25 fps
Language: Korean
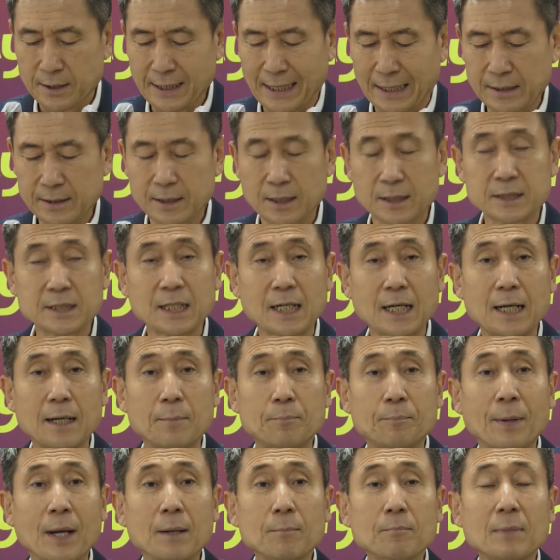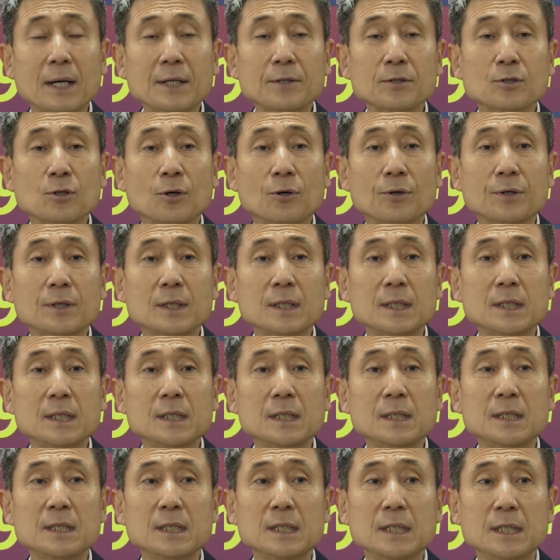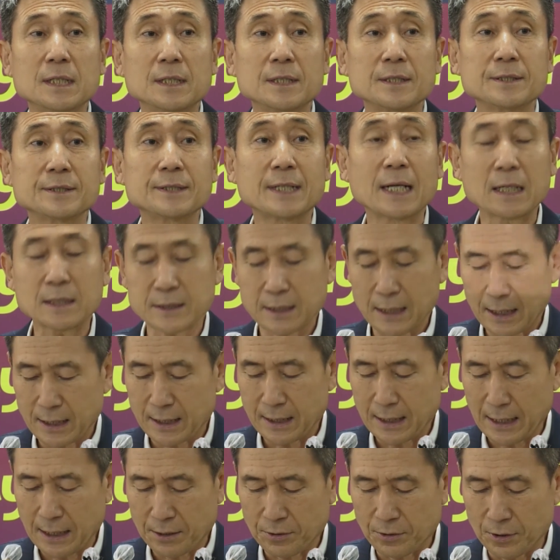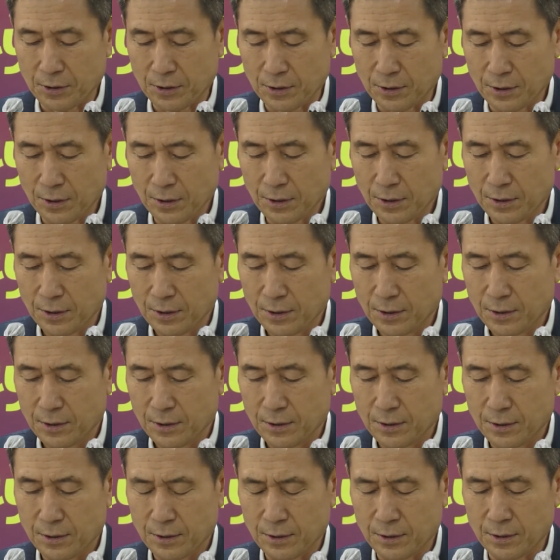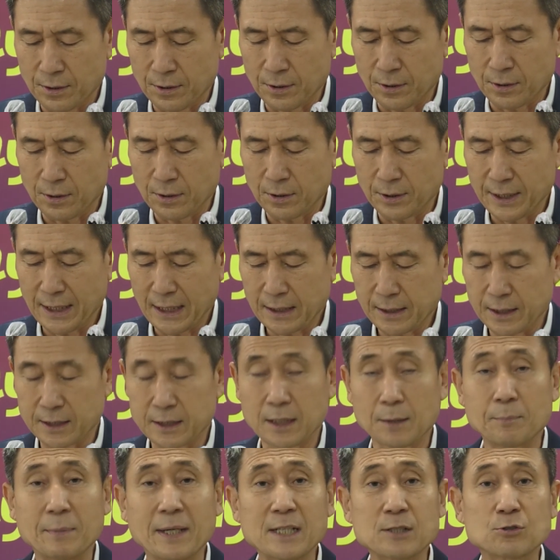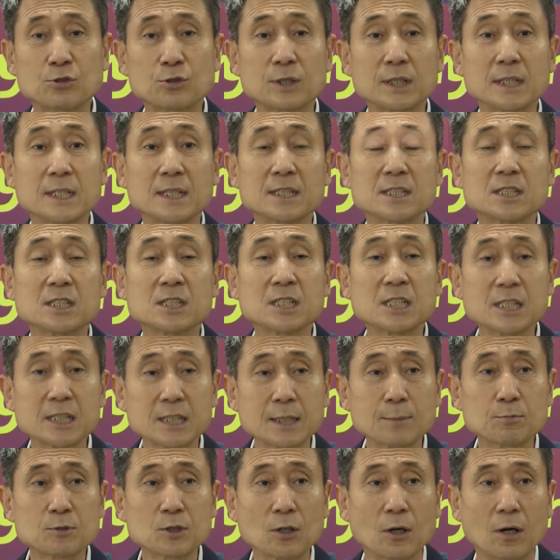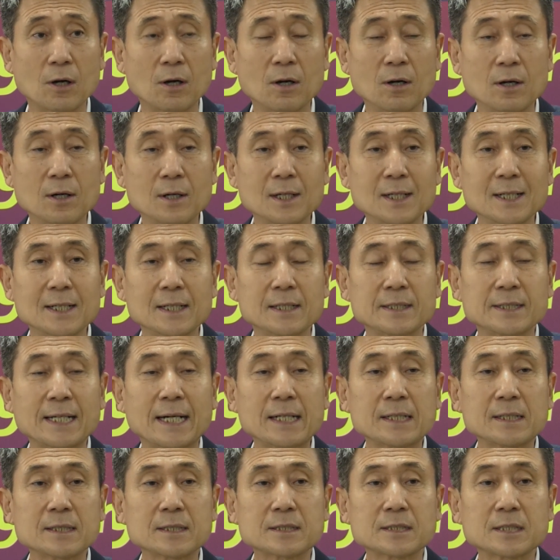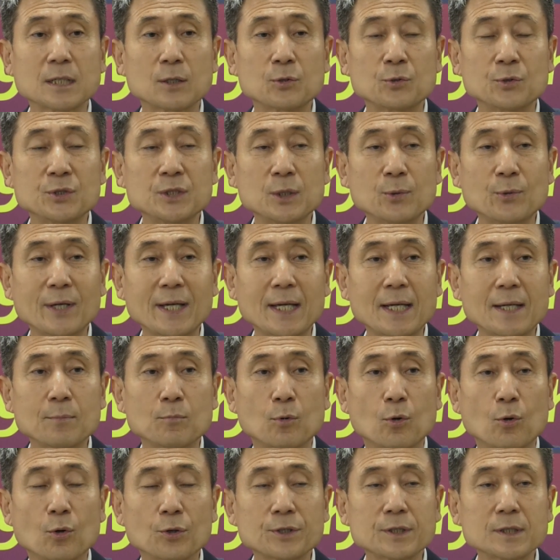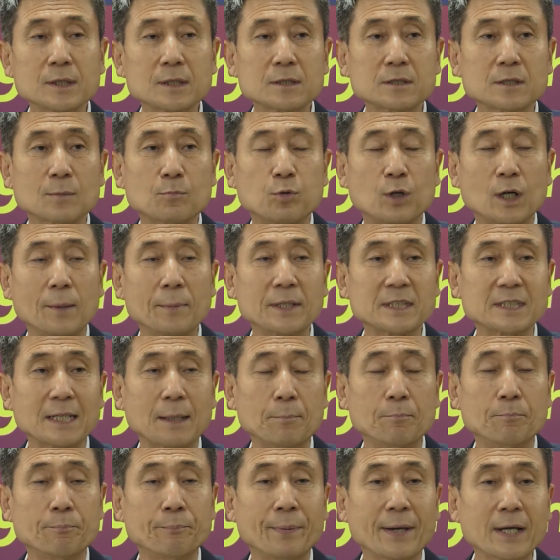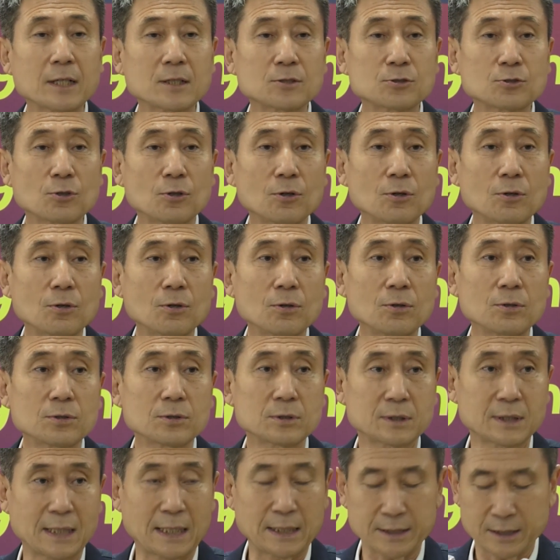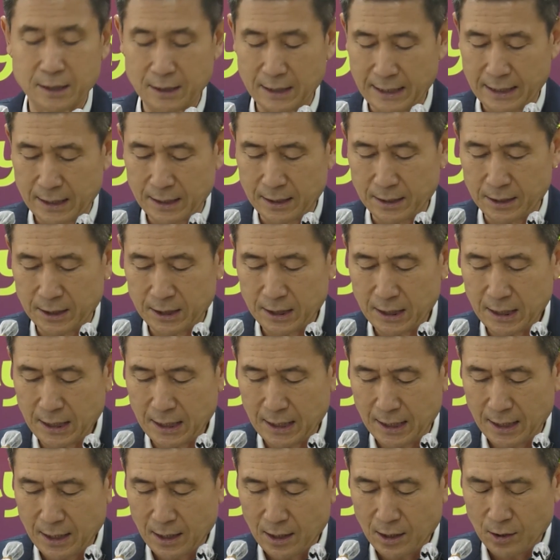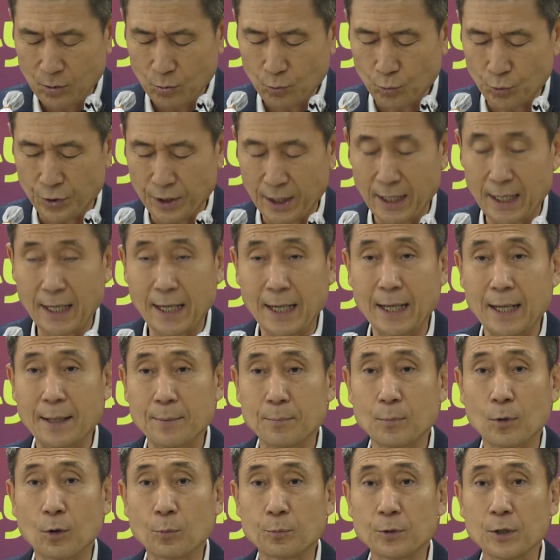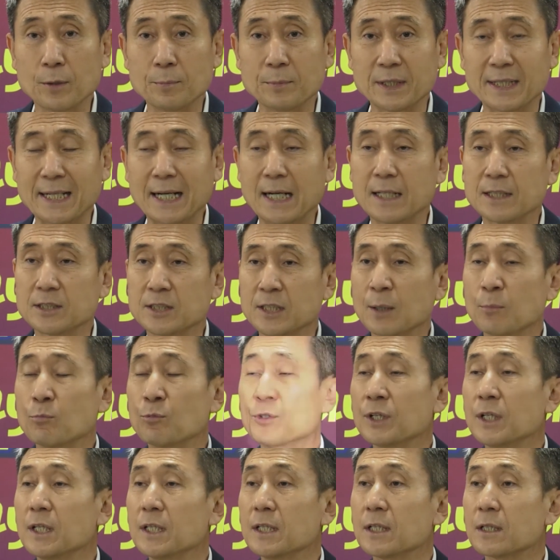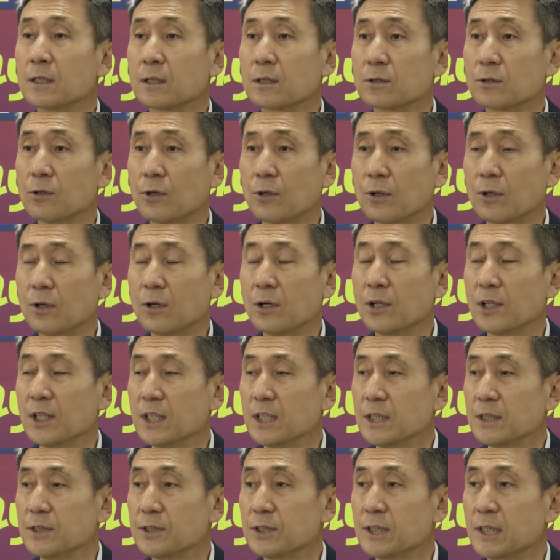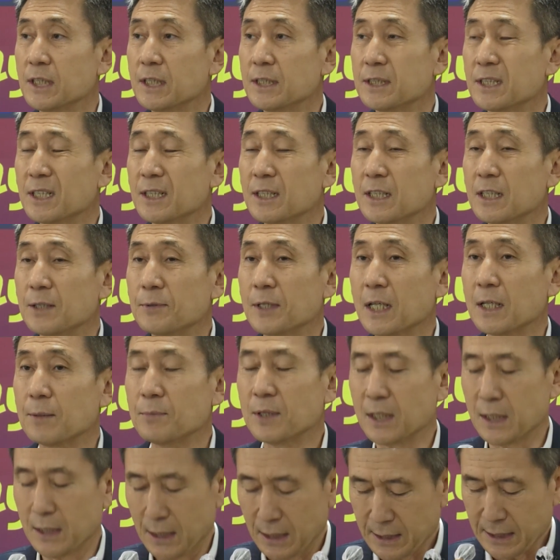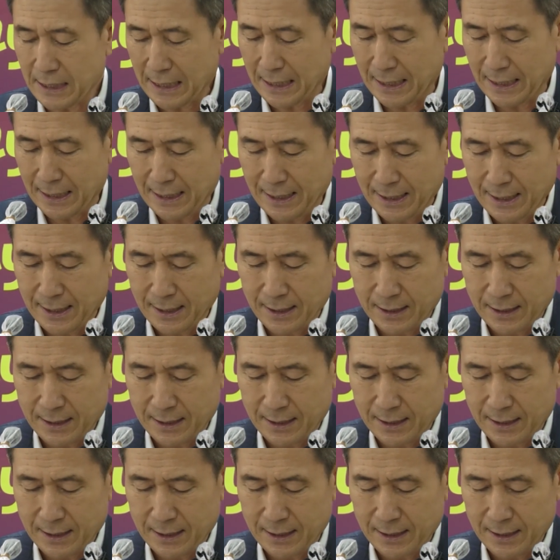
양극재가 백만 톤을 생산을 하고 어, 양극재 매출이 칠십 조, 양극재 이외의 모든 것을 포함해서 한 백 조 달성하는 것이 우리의 목표입니다. 전문 인력도 칠천이백 명 이상